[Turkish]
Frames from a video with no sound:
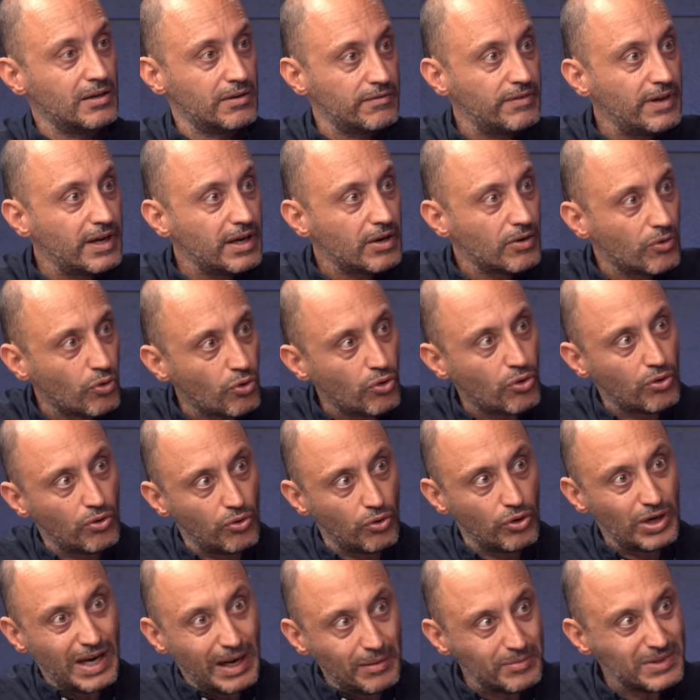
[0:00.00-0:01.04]
ve
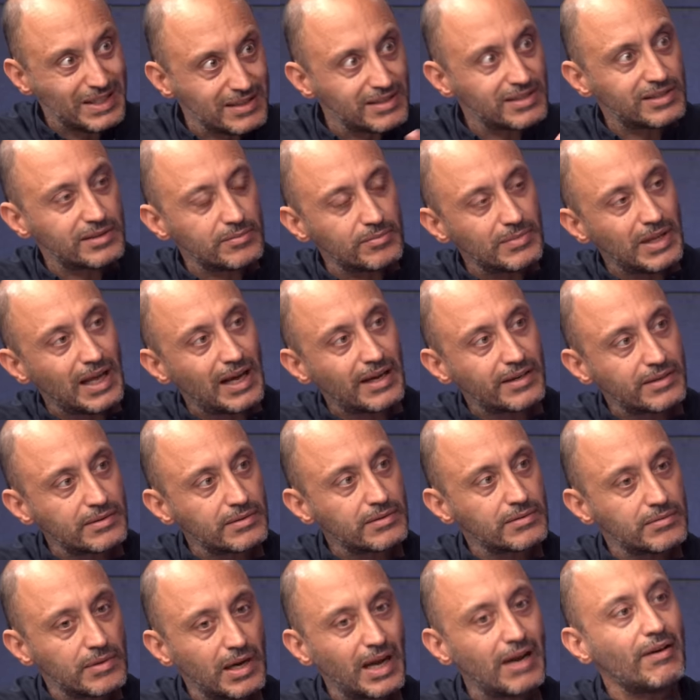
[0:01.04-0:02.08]
o önemli isimler
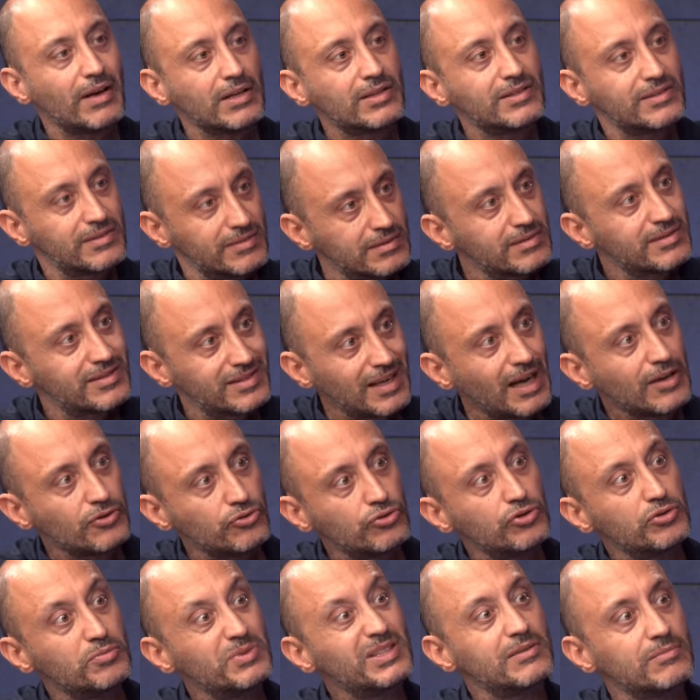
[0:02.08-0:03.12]
evet sen
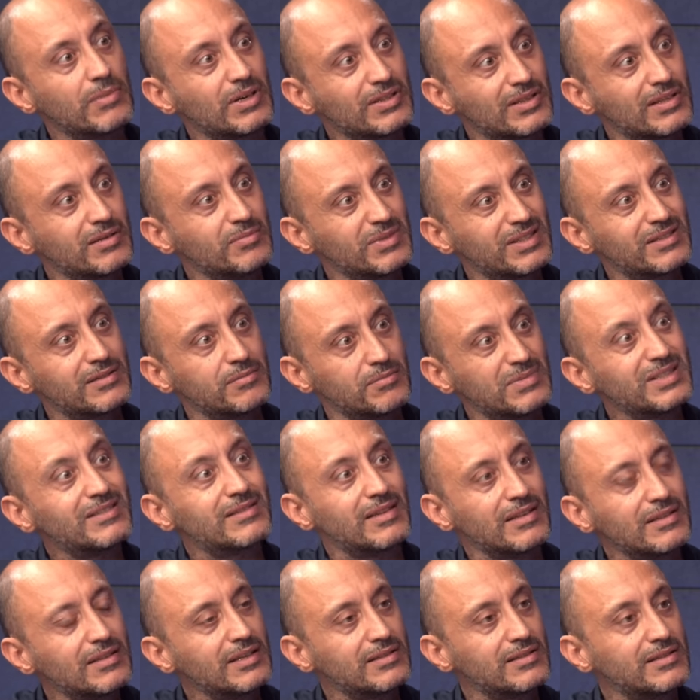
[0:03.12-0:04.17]
yürü bizim adayımızsın biz
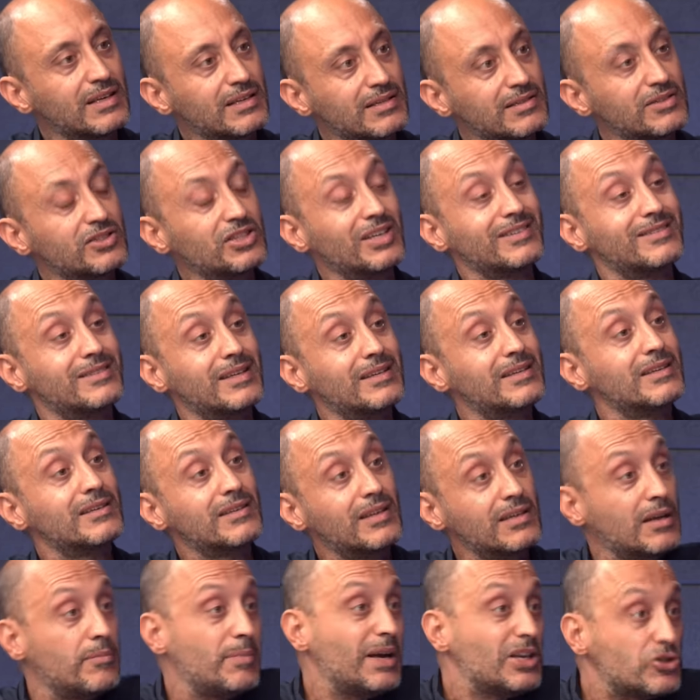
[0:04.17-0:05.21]
seni destekleyeceğiz
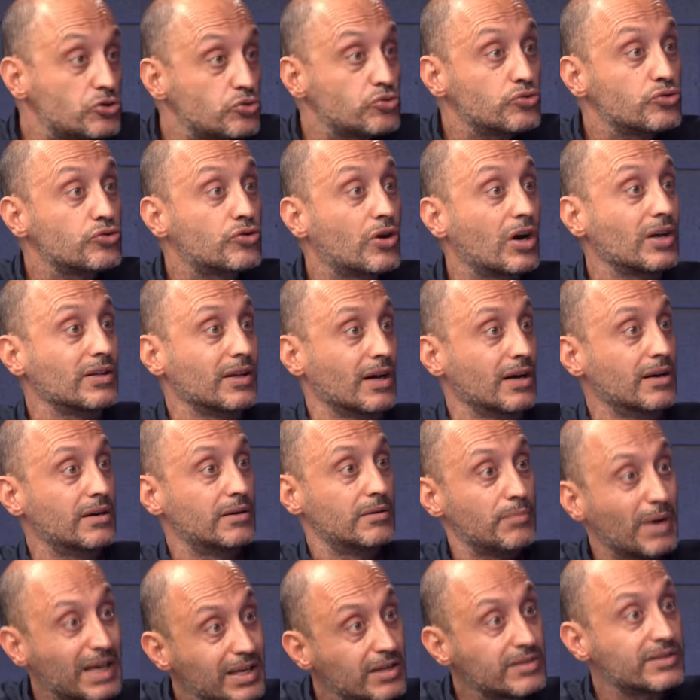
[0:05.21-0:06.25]
dediklerine 5 gün kala
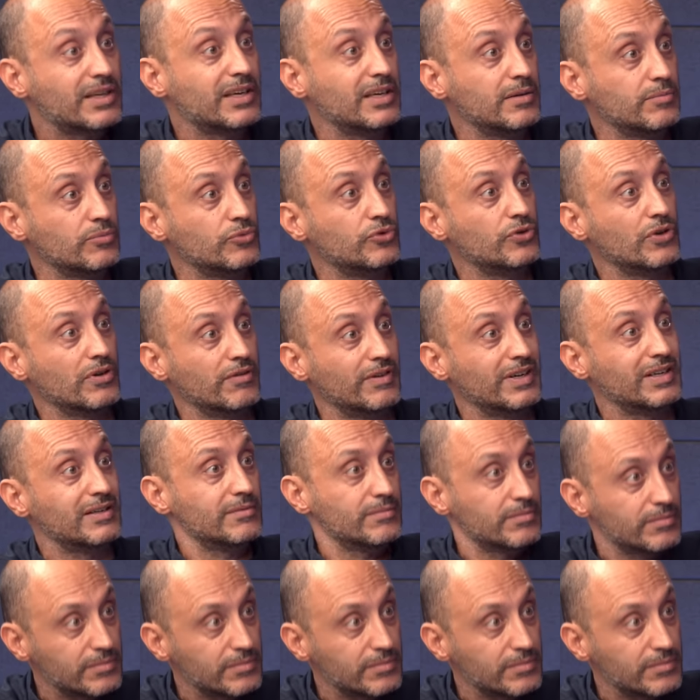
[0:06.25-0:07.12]
ben adayım diyor ve